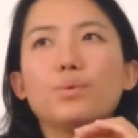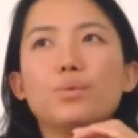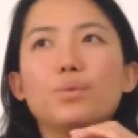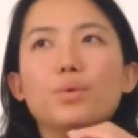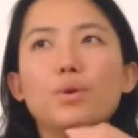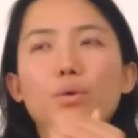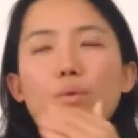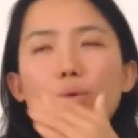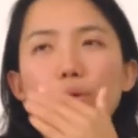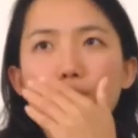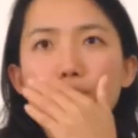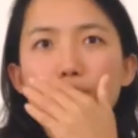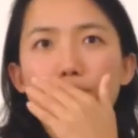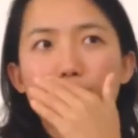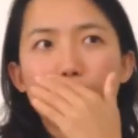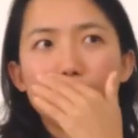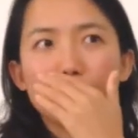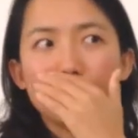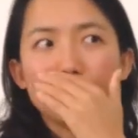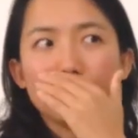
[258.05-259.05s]
我我
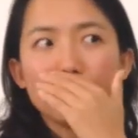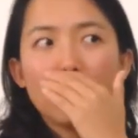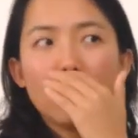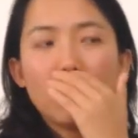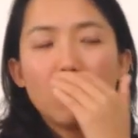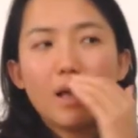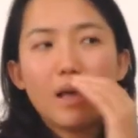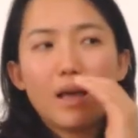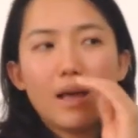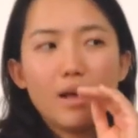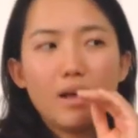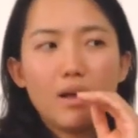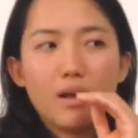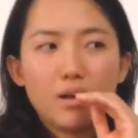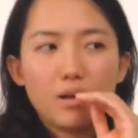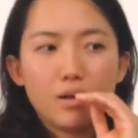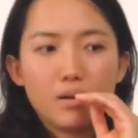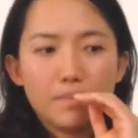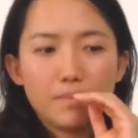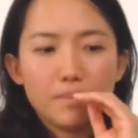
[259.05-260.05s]
去
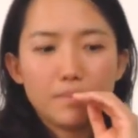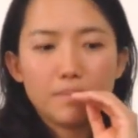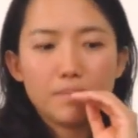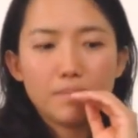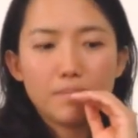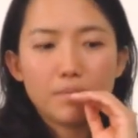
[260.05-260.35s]
嗯